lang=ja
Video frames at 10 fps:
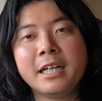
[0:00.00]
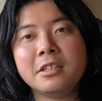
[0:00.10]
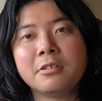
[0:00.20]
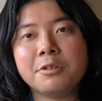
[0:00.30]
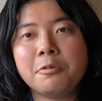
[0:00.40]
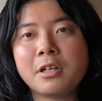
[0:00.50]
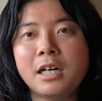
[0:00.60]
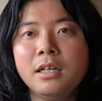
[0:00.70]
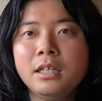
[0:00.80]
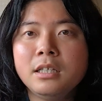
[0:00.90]
られるかどう
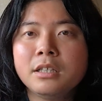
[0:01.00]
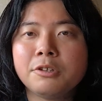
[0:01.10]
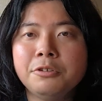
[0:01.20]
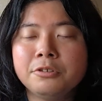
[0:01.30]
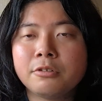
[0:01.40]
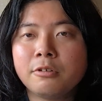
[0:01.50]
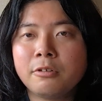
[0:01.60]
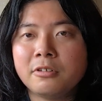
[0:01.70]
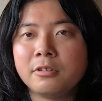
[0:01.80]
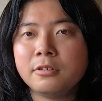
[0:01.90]
かというとこ
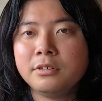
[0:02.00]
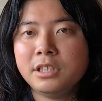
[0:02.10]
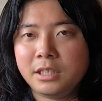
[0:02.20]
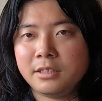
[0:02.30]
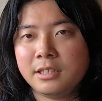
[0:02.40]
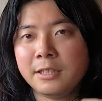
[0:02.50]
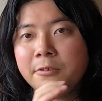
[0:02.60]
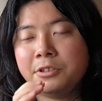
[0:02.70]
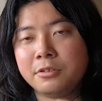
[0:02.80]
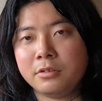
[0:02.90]
ろにた
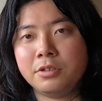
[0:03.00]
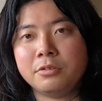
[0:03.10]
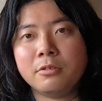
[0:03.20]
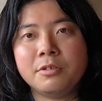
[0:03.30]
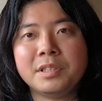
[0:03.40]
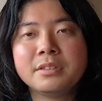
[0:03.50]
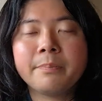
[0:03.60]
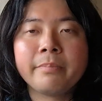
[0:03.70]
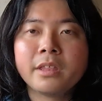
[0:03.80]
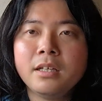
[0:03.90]
どり着くっていうところで
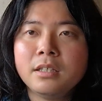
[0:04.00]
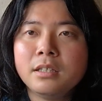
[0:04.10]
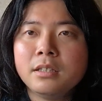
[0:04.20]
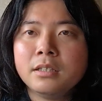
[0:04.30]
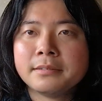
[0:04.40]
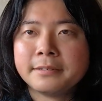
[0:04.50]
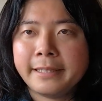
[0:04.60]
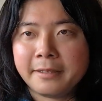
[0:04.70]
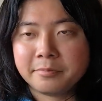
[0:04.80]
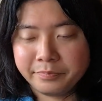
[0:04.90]
す。
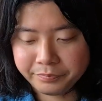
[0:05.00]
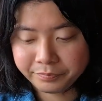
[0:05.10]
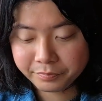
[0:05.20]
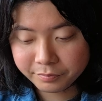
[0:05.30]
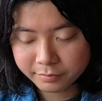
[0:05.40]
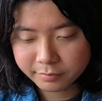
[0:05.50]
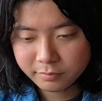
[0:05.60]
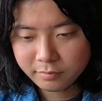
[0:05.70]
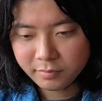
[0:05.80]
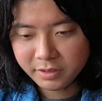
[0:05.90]
で、
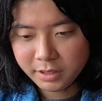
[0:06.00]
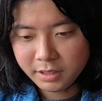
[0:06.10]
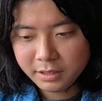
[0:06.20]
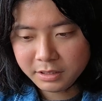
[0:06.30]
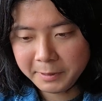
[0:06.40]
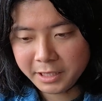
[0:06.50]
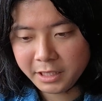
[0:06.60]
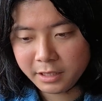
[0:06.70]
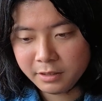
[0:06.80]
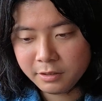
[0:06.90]
つま
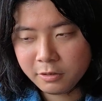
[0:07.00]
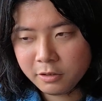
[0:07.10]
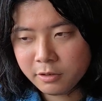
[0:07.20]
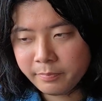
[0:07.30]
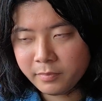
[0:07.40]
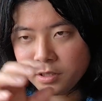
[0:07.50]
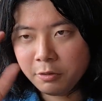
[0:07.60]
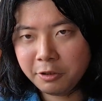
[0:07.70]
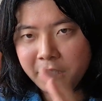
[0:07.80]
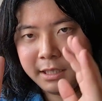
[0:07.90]
り、
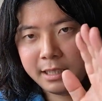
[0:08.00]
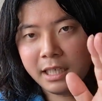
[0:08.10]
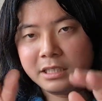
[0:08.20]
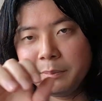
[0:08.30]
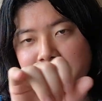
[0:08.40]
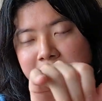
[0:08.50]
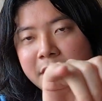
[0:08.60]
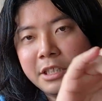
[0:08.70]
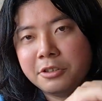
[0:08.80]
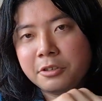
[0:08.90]
この1ヶ月目の
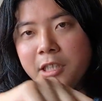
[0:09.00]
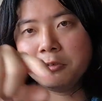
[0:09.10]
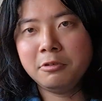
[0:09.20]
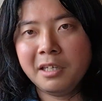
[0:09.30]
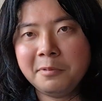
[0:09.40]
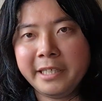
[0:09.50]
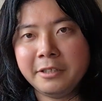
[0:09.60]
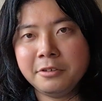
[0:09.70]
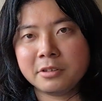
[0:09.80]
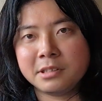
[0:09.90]
スケジュールが上振
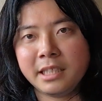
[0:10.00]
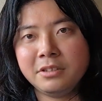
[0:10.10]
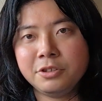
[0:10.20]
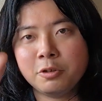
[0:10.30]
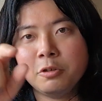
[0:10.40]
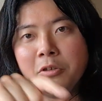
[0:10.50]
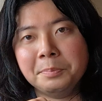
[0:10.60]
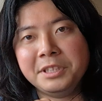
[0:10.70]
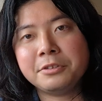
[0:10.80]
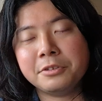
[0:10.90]
れる前兆を
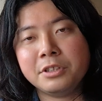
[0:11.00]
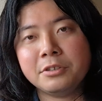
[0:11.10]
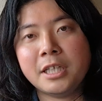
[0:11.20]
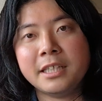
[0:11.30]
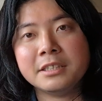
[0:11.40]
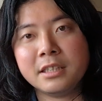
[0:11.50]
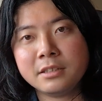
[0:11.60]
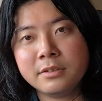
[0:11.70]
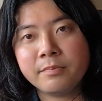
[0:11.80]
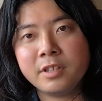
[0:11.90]
見抜くっていう話で
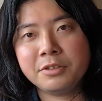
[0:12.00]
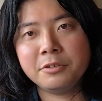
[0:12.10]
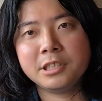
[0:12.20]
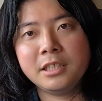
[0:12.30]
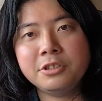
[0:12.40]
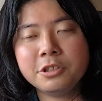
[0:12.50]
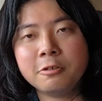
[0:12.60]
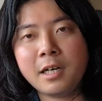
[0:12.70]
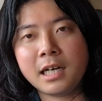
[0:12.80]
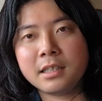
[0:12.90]
す。で、その前
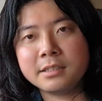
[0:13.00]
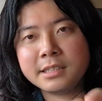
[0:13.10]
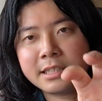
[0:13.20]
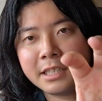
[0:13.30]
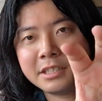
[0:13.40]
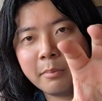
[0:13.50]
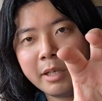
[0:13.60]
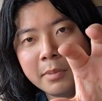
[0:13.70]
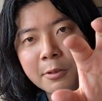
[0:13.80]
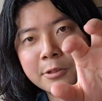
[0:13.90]
兆はしっかりした
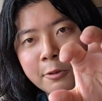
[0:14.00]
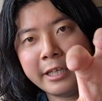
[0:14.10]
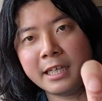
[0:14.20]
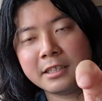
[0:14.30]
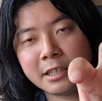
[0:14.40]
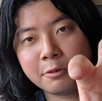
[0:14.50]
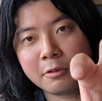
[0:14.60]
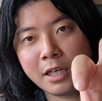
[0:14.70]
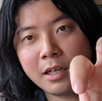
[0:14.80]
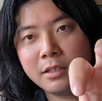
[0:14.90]
メンバーを揃えられたか
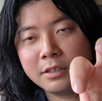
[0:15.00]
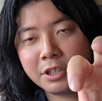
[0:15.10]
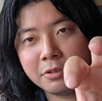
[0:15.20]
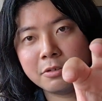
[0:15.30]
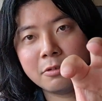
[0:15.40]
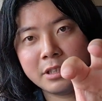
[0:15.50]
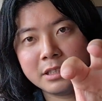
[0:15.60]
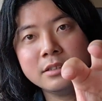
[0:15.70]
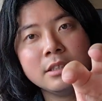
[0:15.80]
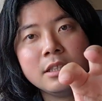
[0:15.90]
どうかっていうところ
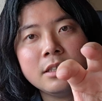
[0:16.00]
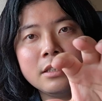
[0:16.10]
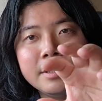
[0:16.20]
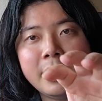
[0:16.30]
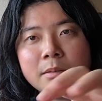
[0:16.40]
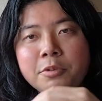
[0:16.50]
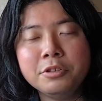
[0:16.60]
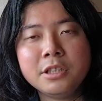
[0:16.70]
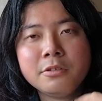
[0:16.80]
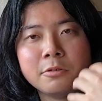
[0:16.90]
です。で、
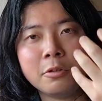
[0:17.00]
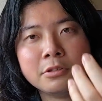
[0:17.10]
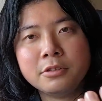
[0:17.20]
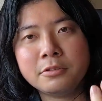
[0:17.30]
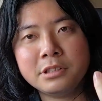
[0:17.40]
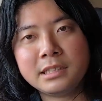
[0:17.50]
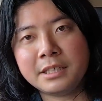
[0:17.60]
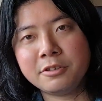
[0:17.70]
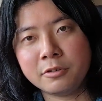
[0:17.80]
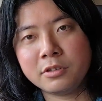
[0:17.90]
プロジェクトを発足した
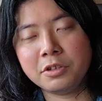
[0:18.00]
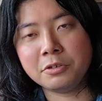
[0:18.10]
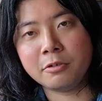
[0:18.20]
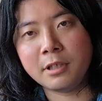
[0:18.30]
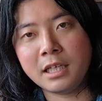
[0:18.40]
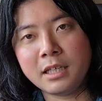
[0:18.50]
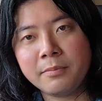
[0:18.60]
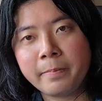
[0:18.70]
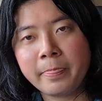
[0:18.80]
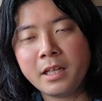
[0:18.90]
人っていうの
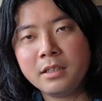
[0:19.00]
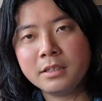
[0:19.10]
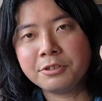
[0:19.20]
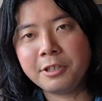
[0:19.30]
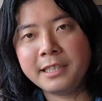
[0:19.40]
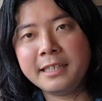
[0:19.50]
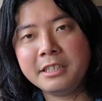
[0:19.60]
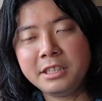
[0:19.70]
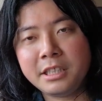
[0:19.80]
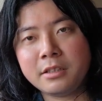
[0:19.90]
は、それな
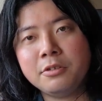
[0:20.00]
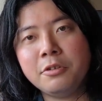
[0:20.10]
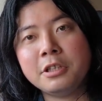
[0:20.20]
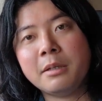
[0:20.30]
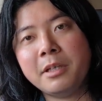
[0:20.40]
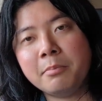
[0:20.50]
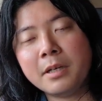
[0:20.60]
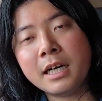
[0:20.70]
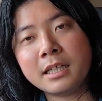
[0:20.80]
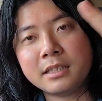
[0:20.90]
りにどんな
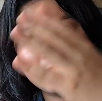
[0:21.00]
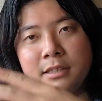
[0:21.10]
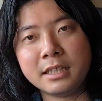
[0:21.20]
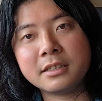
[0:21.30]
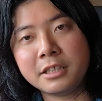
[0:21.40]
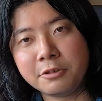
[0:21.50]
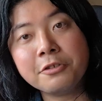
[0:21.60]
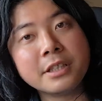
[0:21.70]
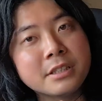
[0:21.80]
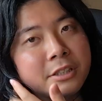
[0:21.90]
メンバーだったり、ど
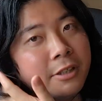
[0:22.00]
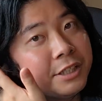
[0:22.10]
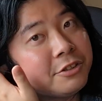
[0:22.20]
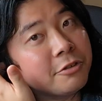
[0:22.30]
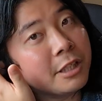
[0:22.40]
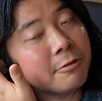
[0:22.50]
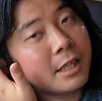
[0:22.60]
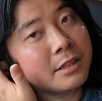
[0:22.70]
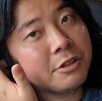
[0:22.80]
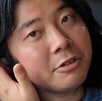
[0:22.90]
んなスキルが必要なの
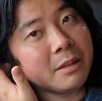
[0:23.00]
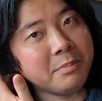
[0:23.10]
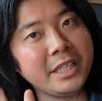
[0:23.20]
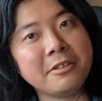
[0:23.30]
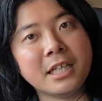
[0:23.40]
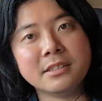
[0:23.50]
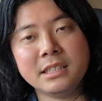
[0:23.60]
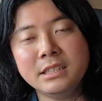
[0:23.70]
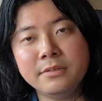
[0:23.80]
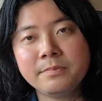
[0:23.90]
かっていうのが見えるはず
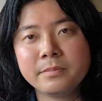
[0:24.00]
です。